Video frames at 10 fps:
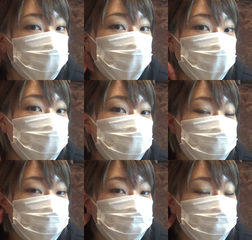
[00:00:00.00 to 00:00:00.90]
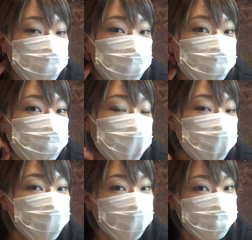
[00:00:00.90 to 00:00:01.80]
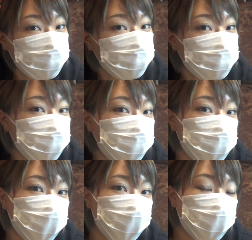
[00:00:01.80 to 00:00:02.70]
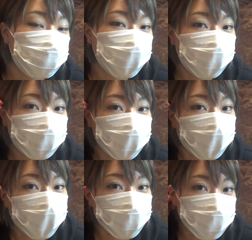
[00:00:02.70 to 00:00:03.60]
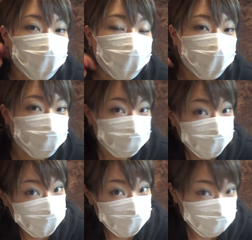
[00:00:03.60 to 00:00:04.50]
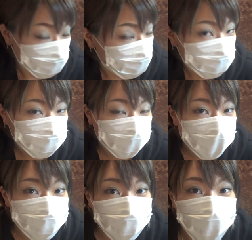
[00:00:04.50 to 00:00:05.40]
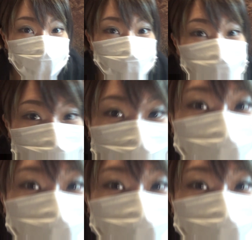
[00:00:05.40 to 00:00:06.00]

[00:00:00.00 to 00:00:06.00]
たグリーンまたはブルーにしたければ2回3回ブリーチする必要があるかなと思いま